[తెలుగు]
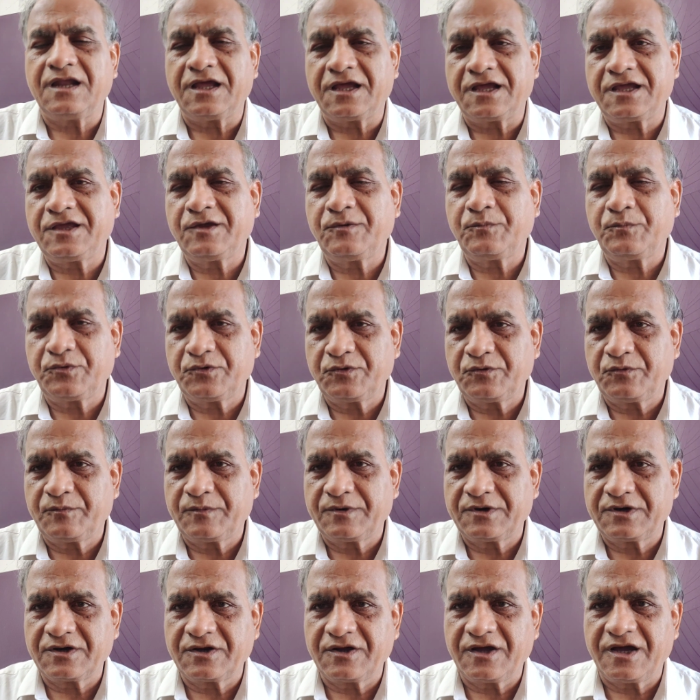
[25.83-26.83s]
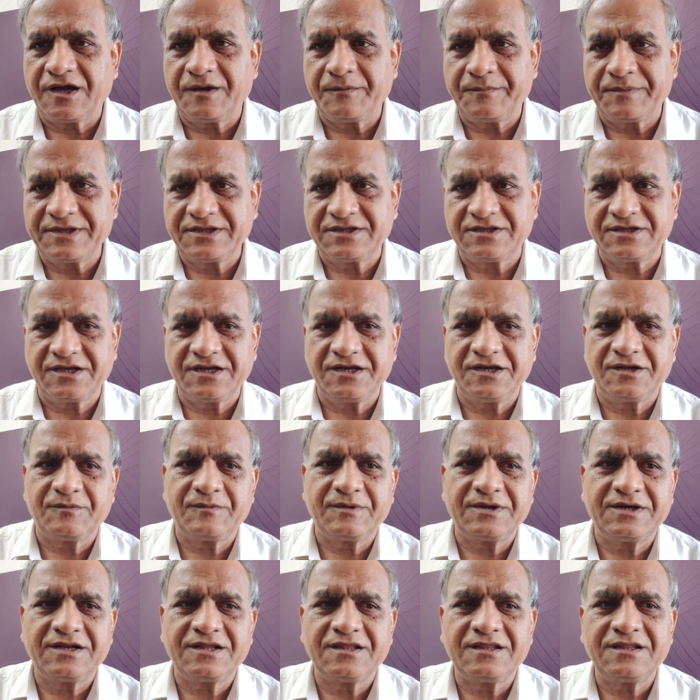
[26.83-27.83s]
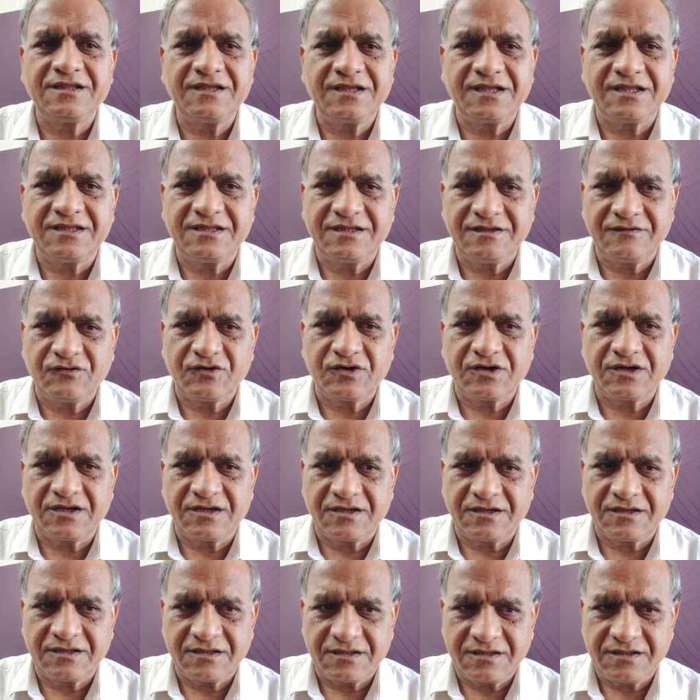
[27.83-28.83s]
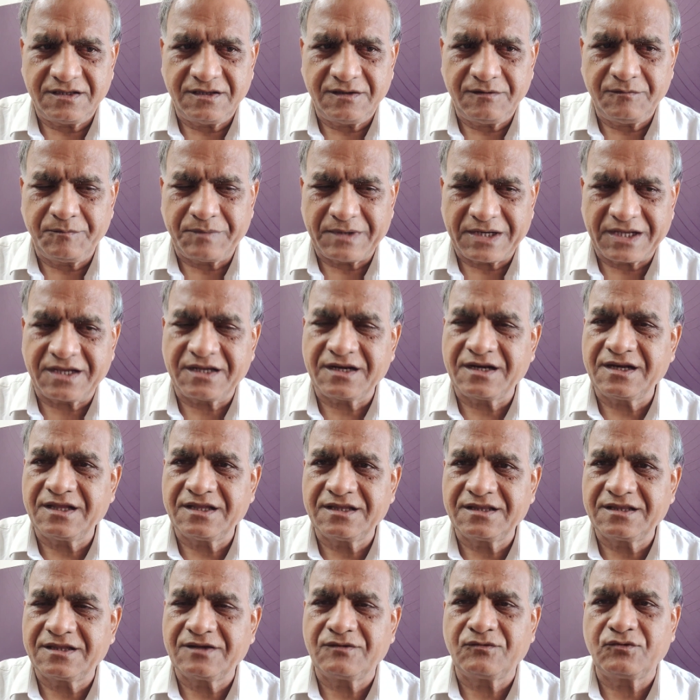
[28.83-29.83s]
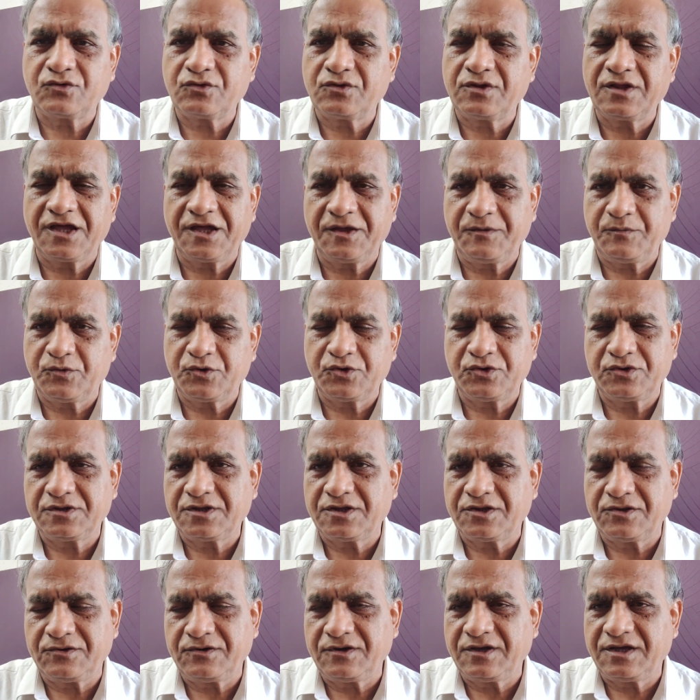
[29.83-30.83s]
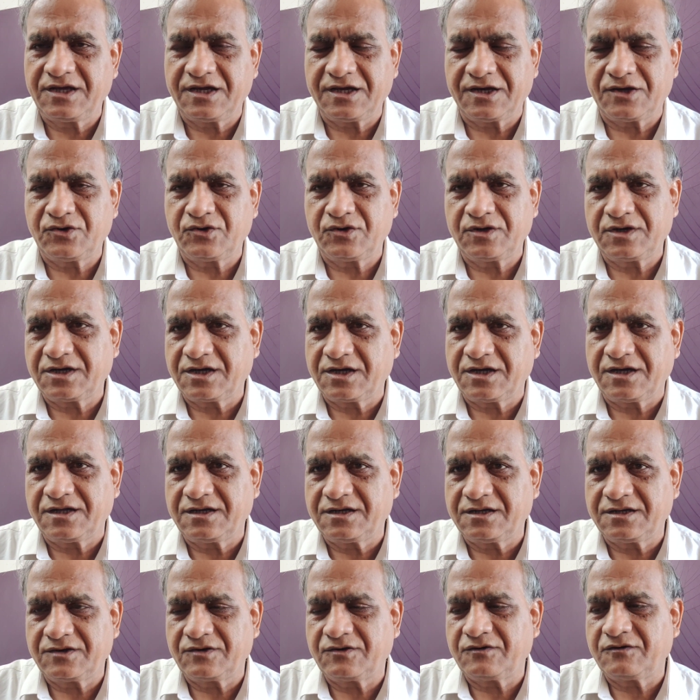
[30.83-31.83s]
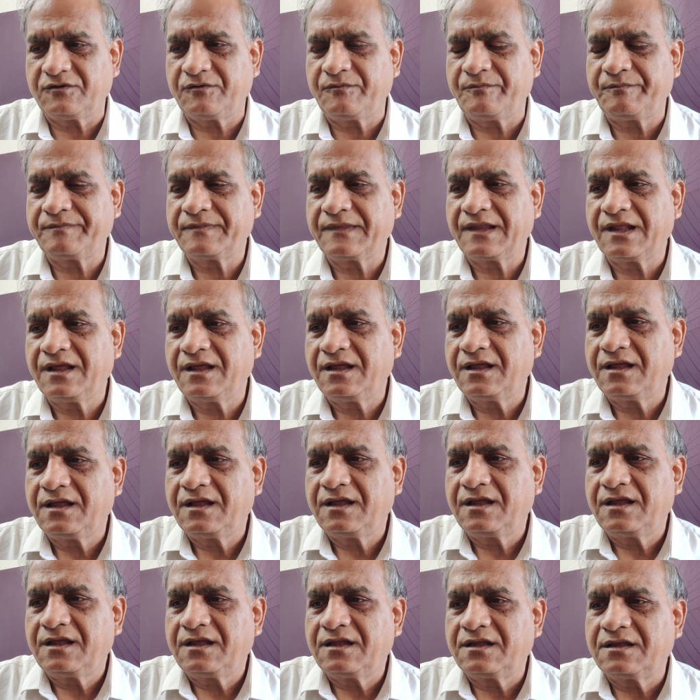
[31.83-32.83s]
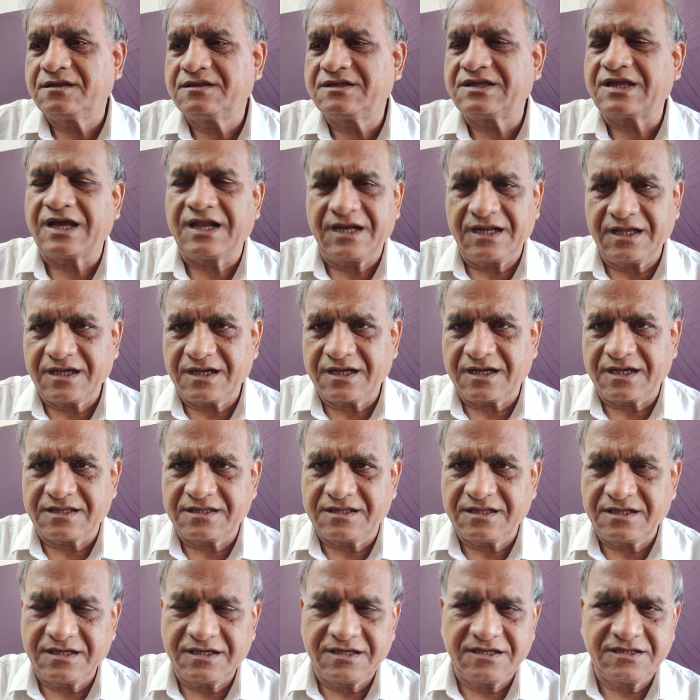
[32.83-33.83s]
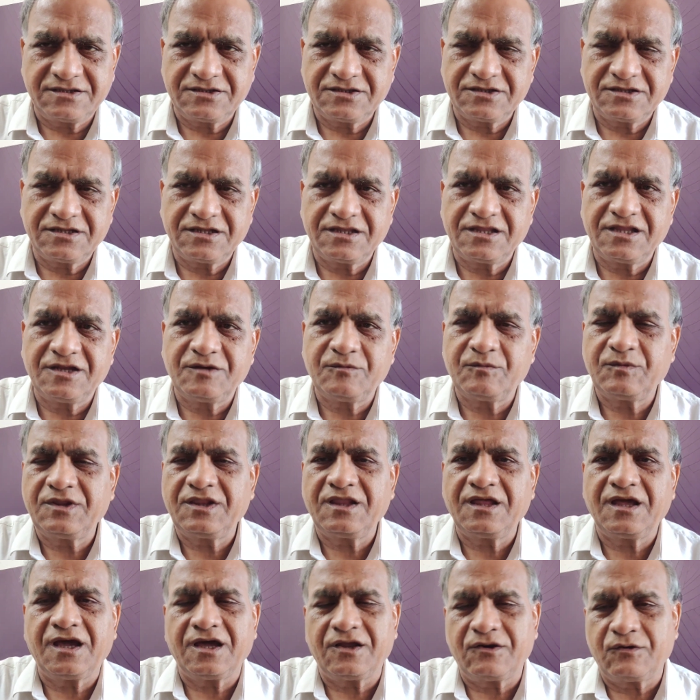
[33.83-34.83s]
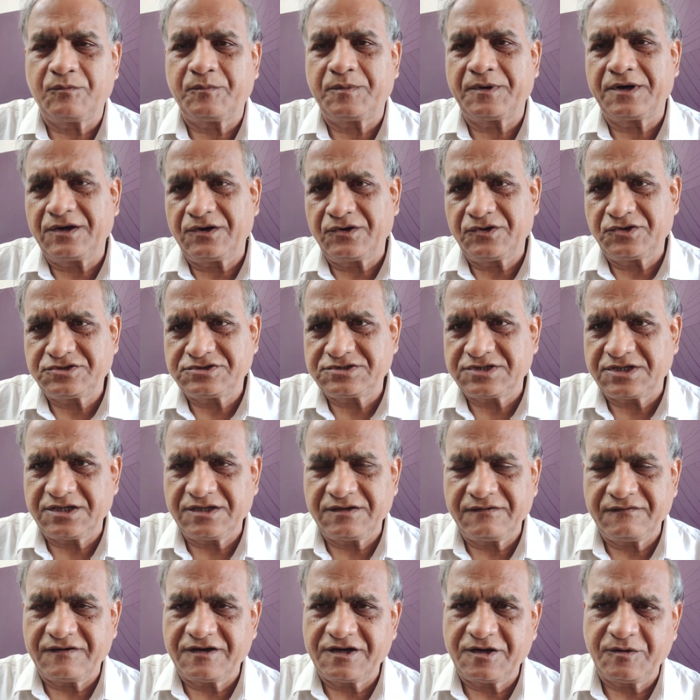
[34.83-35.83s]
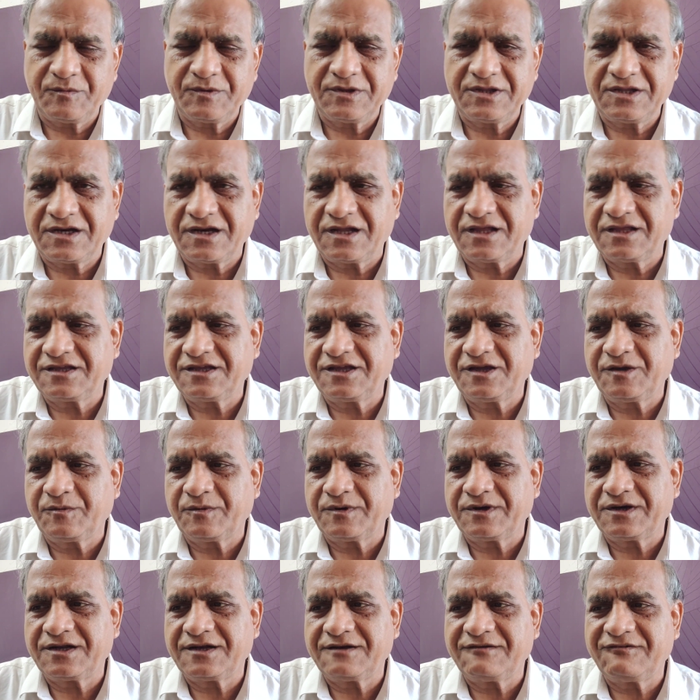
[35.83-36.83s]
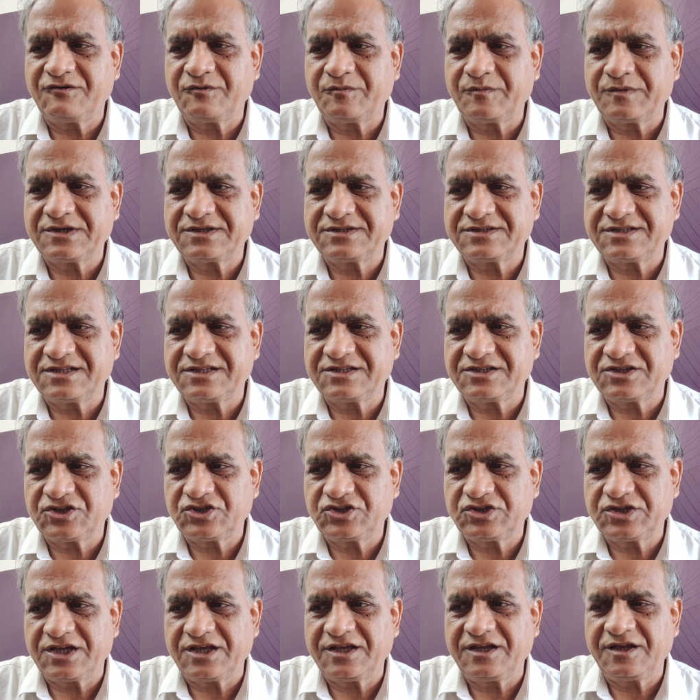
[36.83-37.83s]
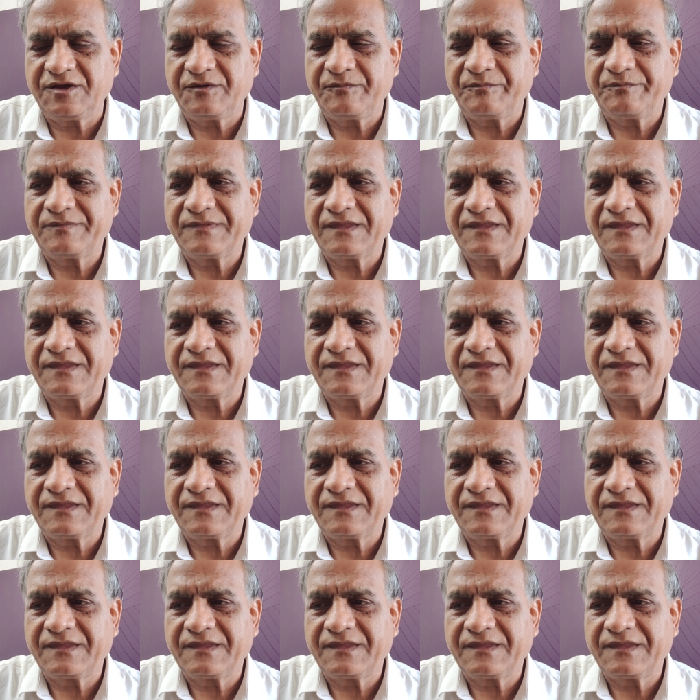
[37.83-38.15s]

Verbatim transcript: లెక్కింపును మటుగా ఆపేసేయటం అన్నది అది ఒక ఈ ప్రక్రియ అంతా వృధా అయిపోతుంది అందులో ఈ కరోనా కాలంలో చాలా కథ నడిచింది దీని మీద ఆరోపణలు వచ్చాయి వాటి మీద రాజకీయ పార్టీలు విమర్శలు చేశాయి